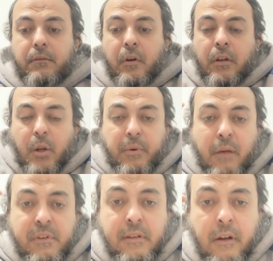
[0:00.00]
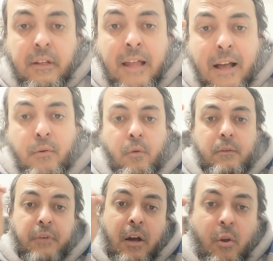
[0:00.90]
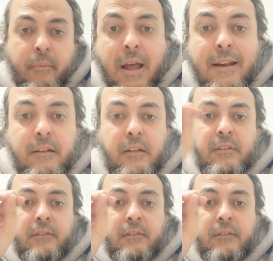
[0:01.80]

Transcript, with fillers: قال رب العالمين الحج قال علماء